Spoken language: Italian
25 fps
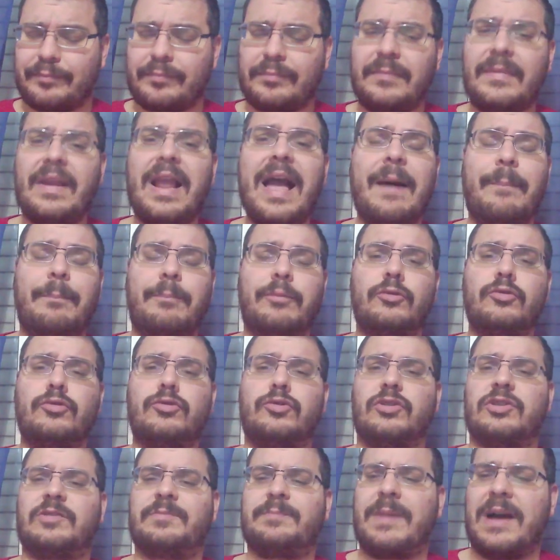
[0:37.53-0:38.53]

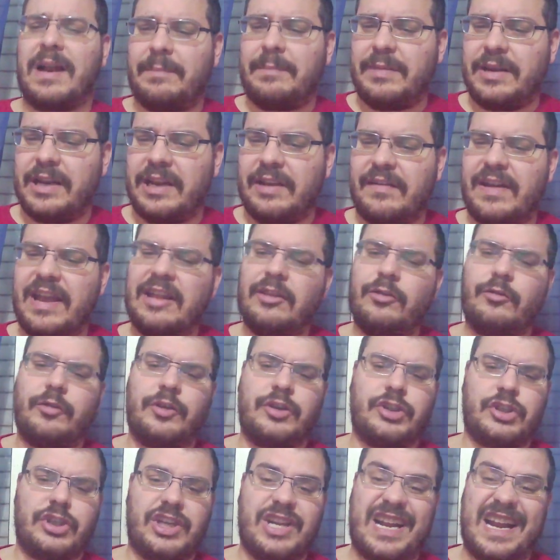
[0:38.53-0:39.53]
appunto Spal Benevento, in
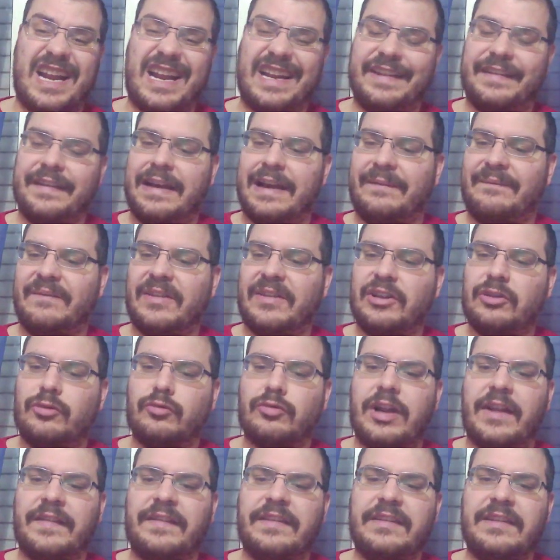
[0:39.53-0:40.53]
generale
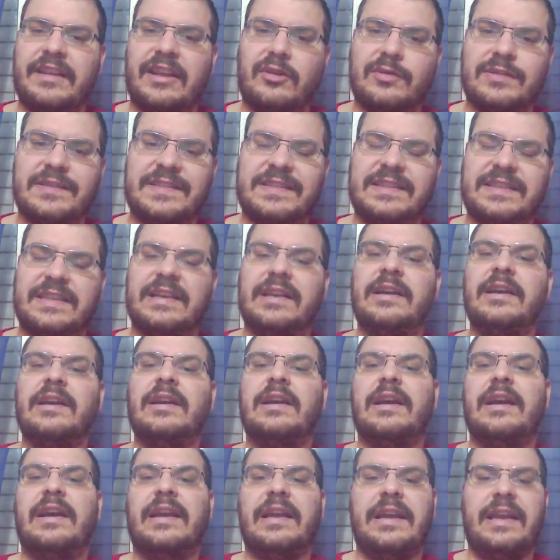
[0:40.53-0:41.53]
dell'avventura di De Rossi
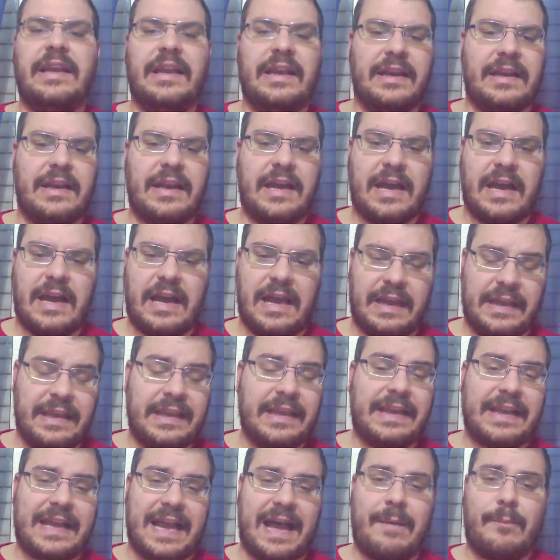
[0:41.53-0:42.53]
in, eh,
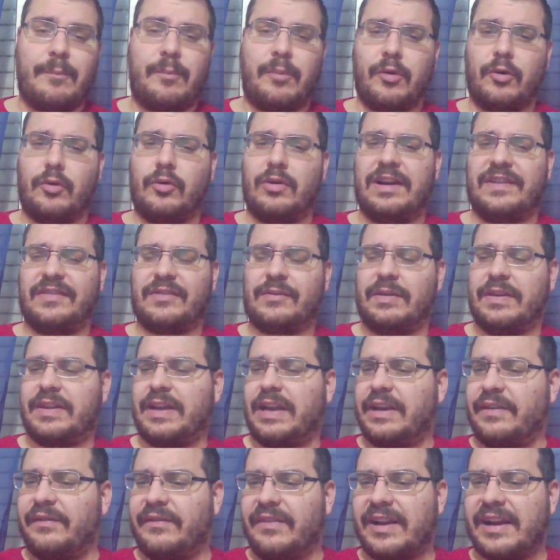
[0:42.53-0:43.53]
in campo con la squadra
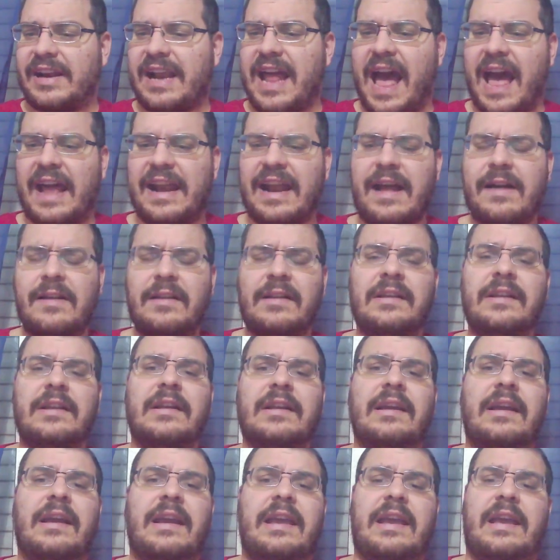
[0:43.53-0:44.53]
di Ferrara.
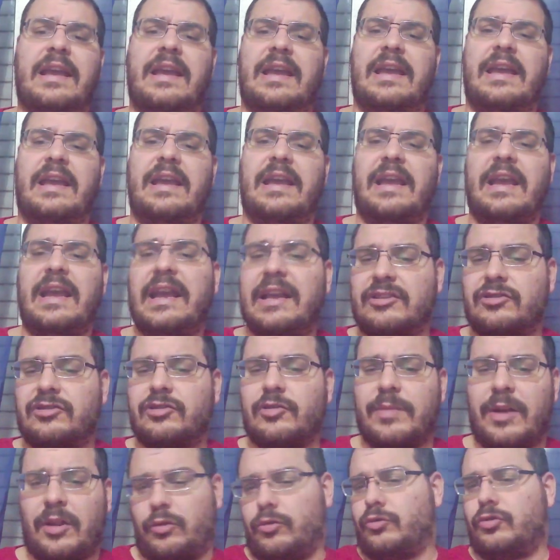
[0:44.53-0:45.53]
E, e,
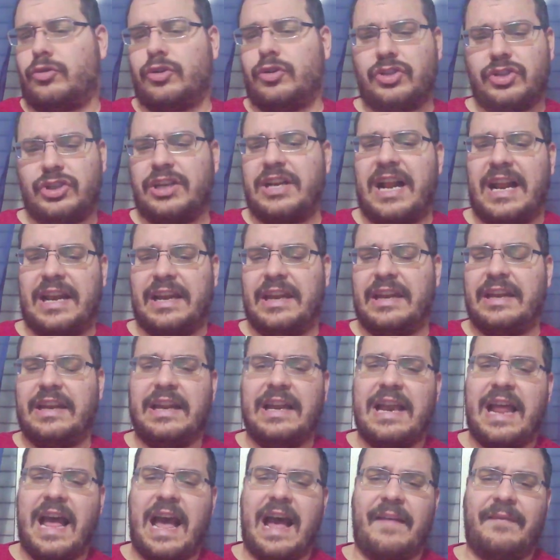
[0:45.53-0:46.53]
soprattutto in generale
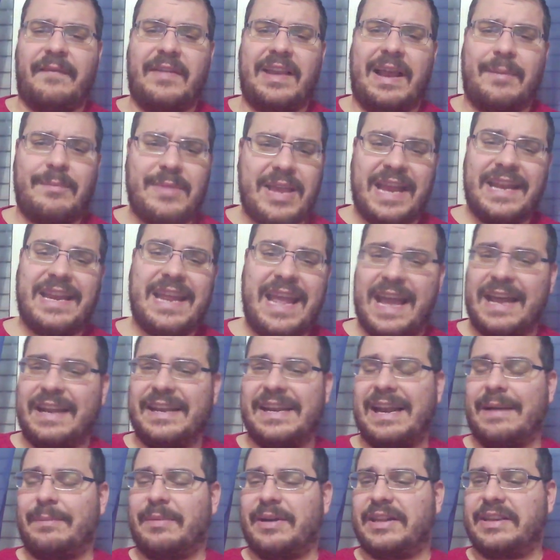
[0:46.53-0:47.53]
della, della mia idea
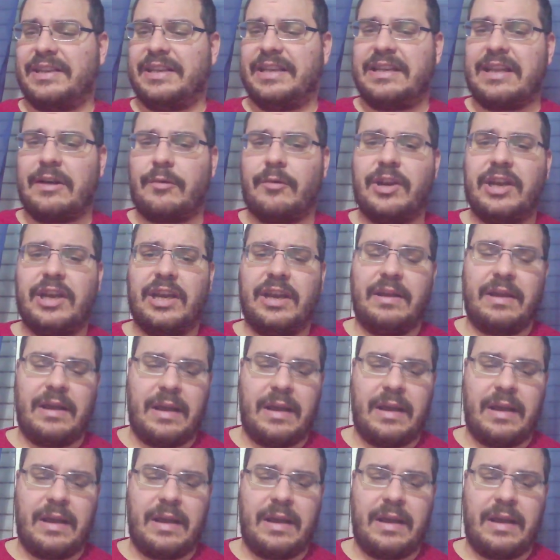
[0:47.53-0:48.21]
della partita. Quindi